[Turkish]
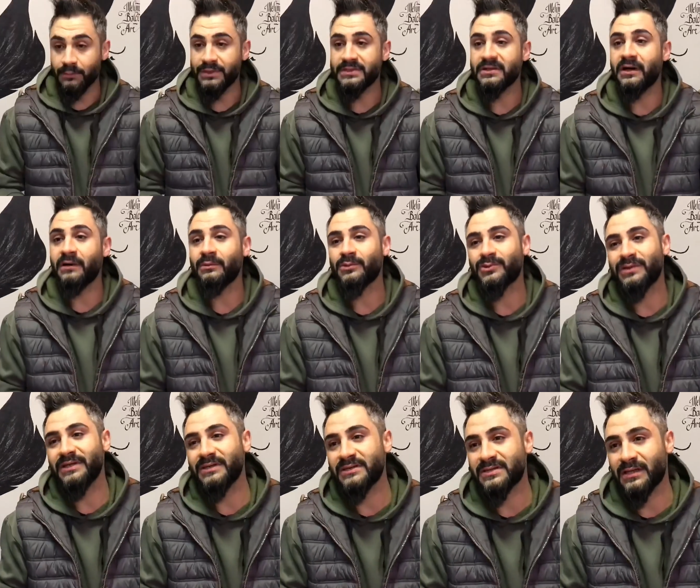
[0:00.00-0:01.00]
Biz namuslu
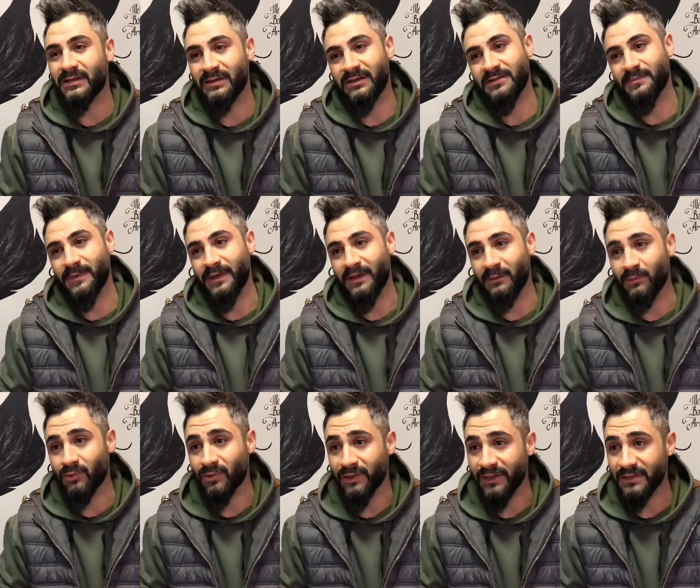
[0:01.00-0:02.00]
insanımız be
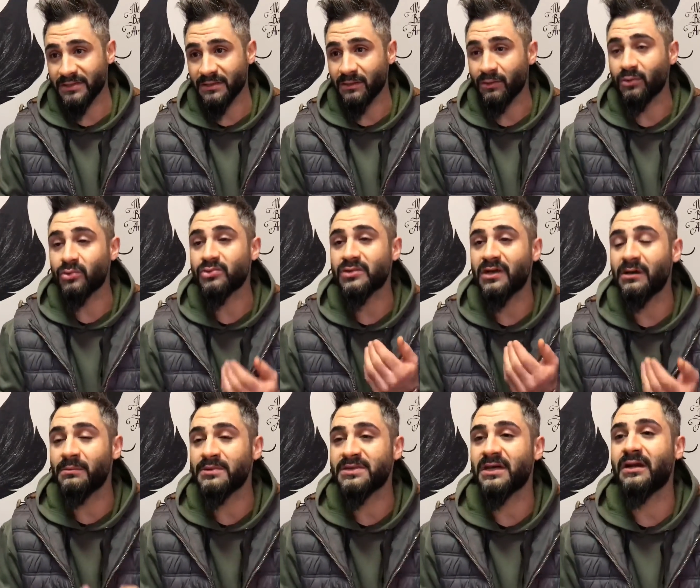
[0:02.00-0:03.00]
yamuk reis.
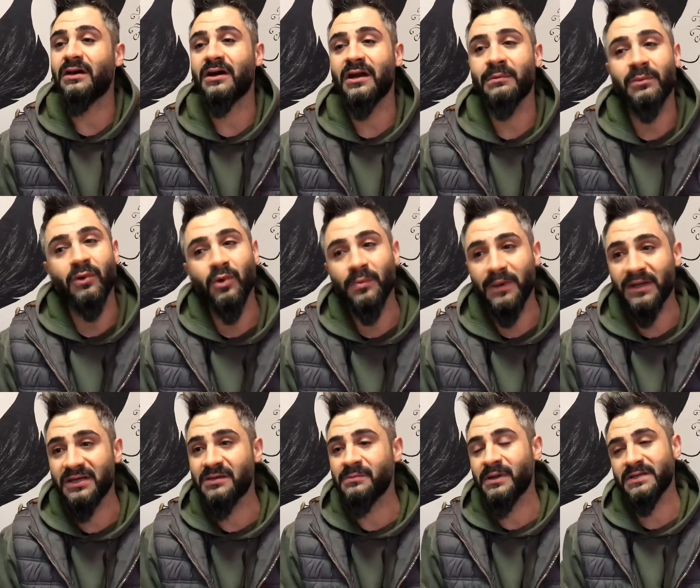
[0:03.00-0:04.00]
Kursağımızdan haram lokma
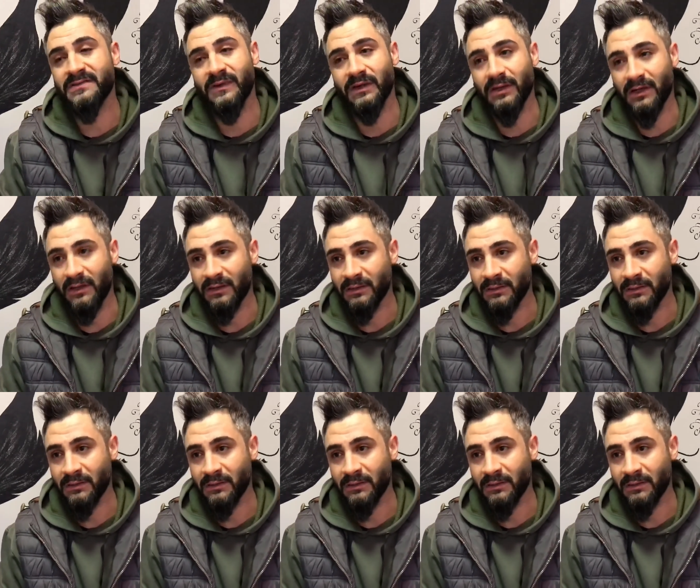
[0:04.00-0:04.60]
girmez valla.